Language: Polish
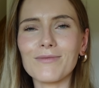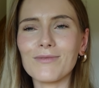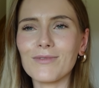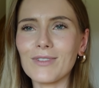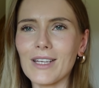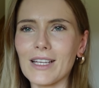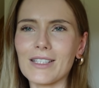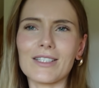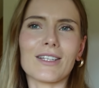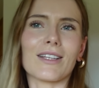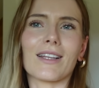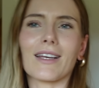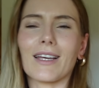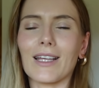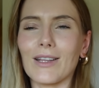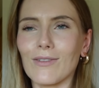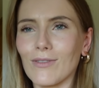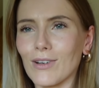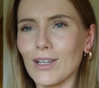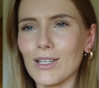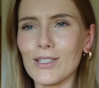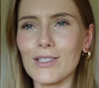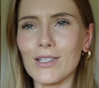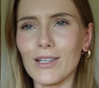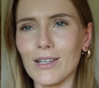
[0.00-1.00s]
wiecie, takie
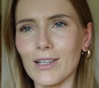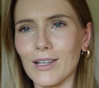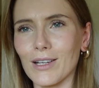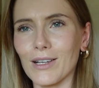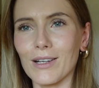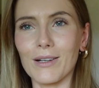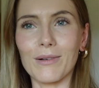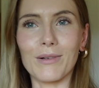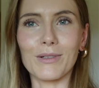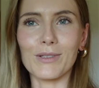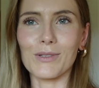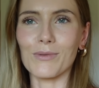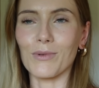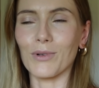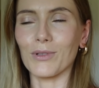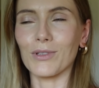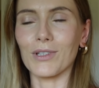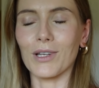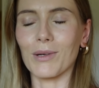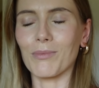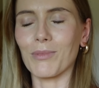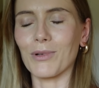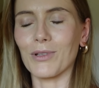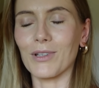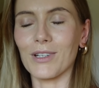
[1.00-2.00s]
20
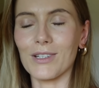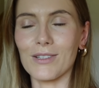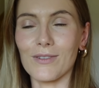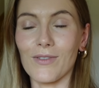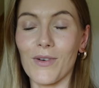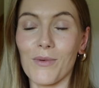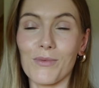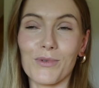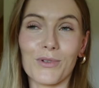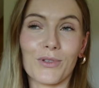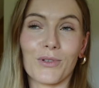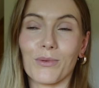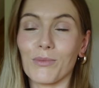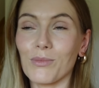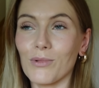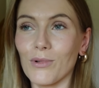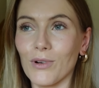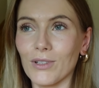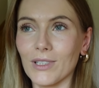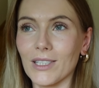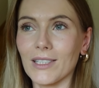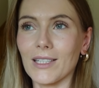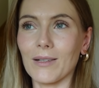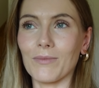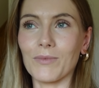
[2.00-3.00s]
zł podejrzewam, że to było
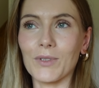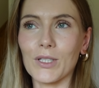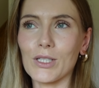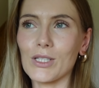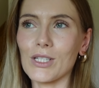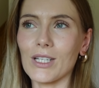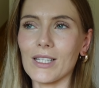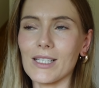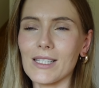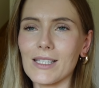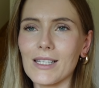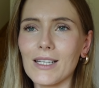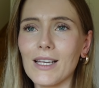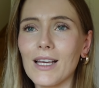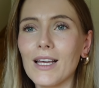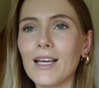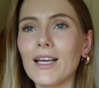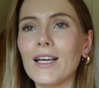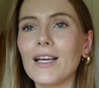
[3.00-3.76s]
na tamte czasy